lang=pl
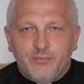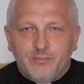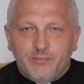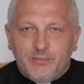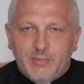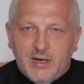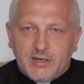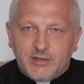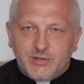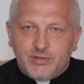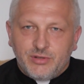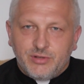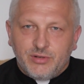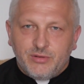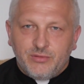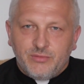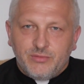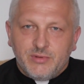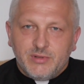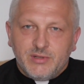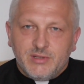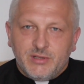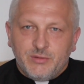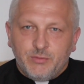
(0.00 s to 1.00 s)
Patrzą
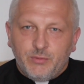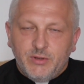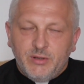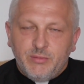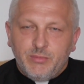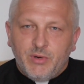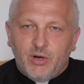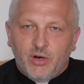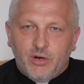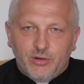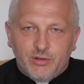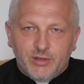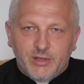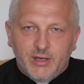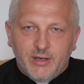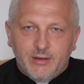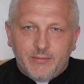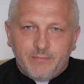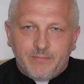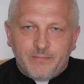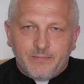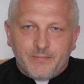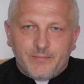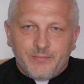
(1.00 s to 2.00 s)
złym
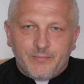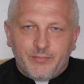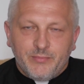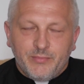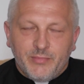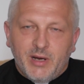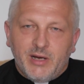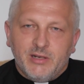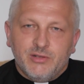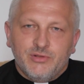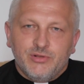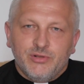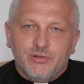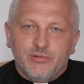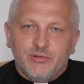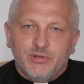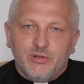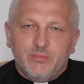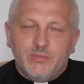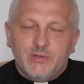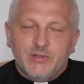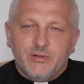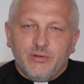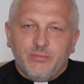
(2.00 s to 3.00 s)
okiem patrzą,
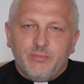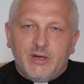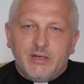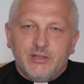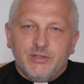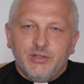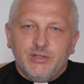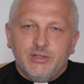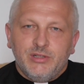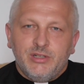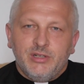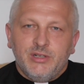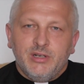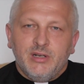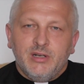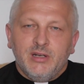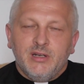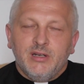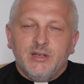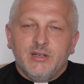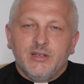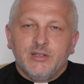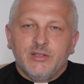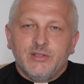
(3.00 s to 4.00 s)
żeby zobaczyć
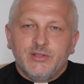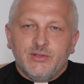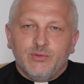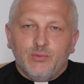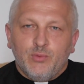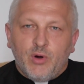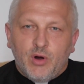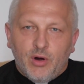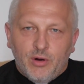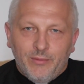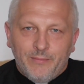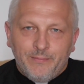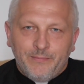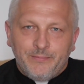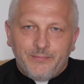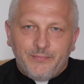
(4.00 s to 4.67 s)
zło.